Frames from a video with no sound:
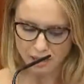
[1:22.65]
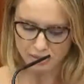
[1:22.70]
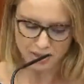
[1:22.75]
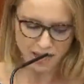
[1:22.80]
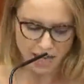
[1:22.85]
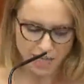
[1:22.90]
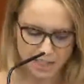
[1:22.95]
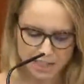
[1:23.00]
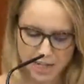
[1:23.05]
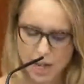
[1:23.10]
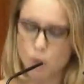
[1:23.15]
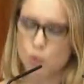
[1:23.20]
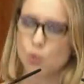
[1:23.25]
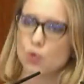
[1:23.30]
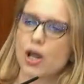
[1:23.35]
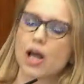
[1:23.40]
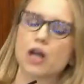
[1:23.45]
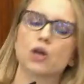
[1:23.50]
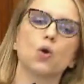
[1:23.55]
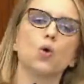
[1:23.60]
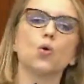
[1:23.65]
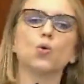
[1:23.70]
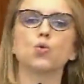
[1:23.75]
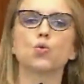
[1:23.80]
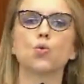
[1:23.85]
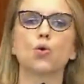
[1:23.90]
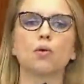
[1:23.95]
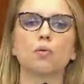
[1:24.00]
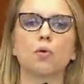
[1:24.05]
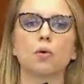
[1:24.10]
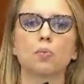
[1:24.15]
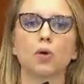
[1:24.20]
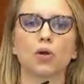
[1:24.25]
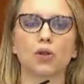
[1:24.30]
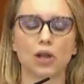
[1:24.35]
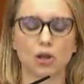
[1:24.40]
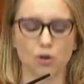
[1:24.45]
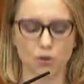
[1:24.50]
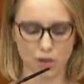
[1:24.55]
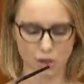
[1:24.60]
de inaugurar un nuevo
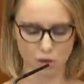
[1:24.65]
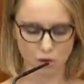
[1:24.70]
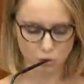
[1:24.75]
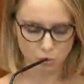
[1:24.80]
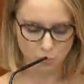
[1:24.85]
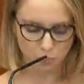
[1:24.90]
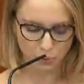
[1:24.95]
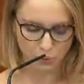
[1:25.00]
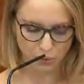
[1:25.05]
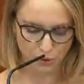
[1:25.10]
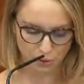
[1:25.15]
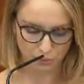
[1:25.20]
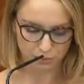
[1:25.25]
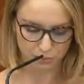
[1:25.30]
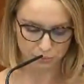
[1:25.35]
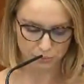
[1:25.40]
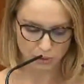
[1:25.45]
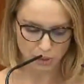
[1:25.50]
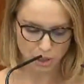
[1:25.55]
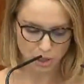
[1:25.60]
modelo de corrupción.